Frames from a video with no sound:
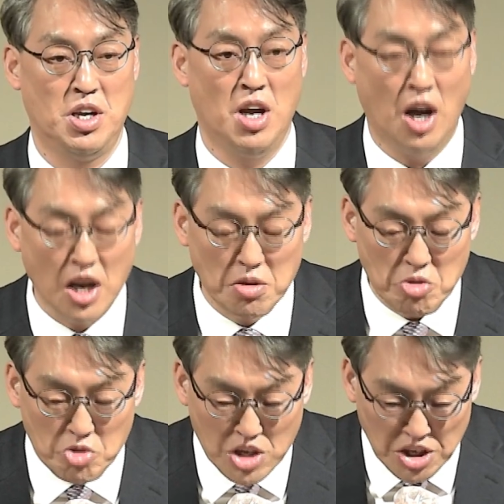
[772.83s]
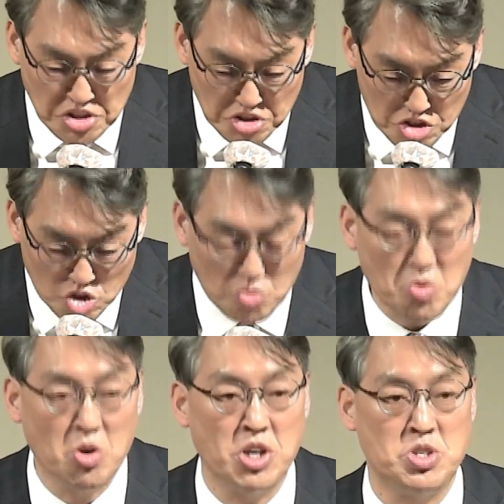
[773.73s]
하나님이 우리 가정을
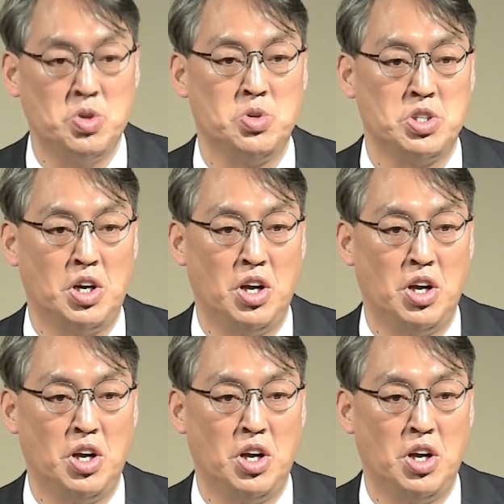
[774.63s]
축복하시고자